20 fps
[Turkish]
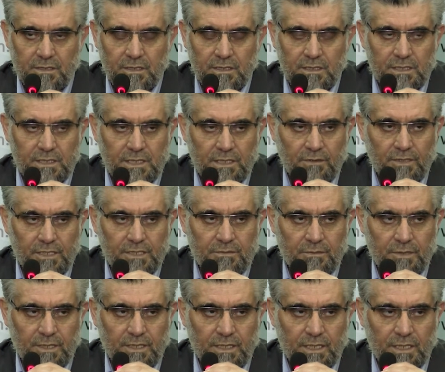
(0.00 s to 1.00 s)
savaş
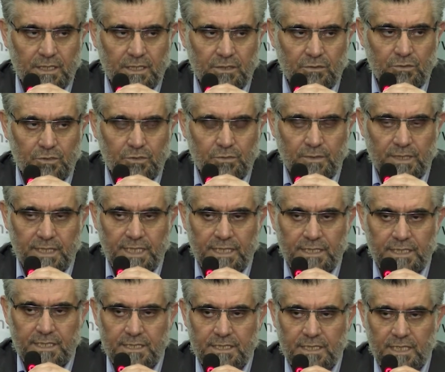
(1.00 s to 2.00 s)
meydanında düşmanı
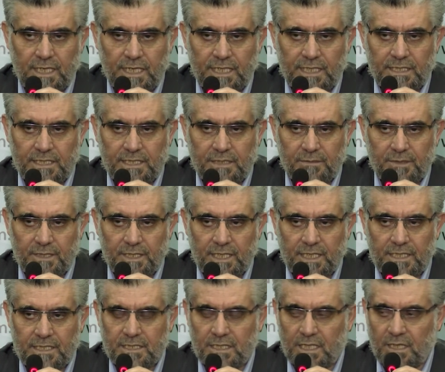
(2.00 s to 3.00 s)
etkisiz hale getirmeden
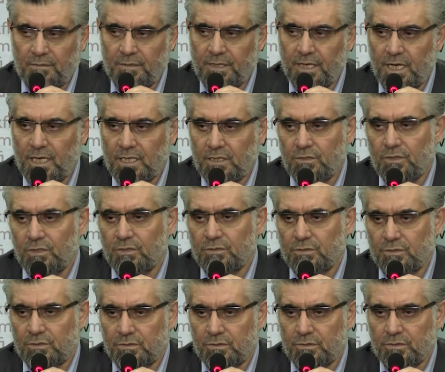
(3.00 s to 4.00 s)
esir almaya hakkı
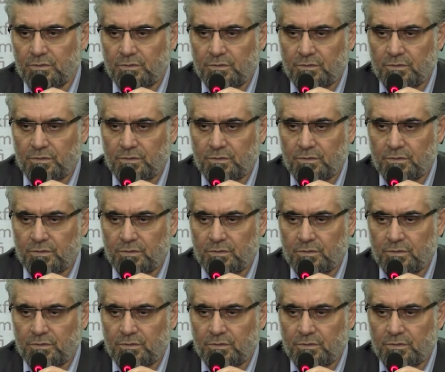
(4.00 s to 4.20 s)
yoktur diyor.